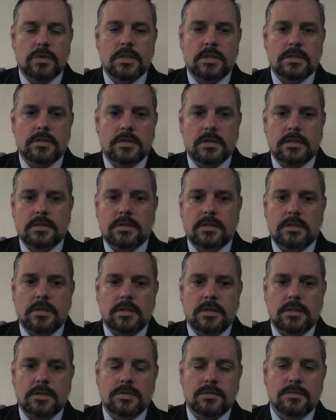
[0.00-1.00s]
dass jetzt in
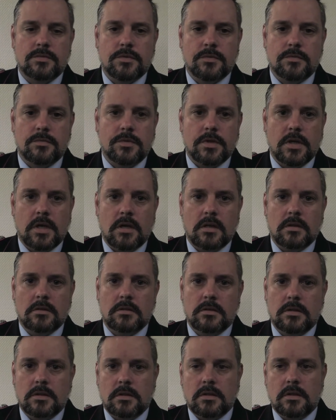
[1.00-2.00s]
den nächsten fünf
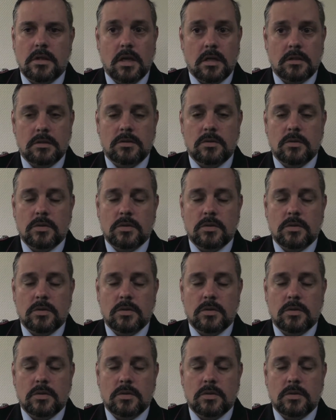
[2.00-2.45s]
Jahren die gerade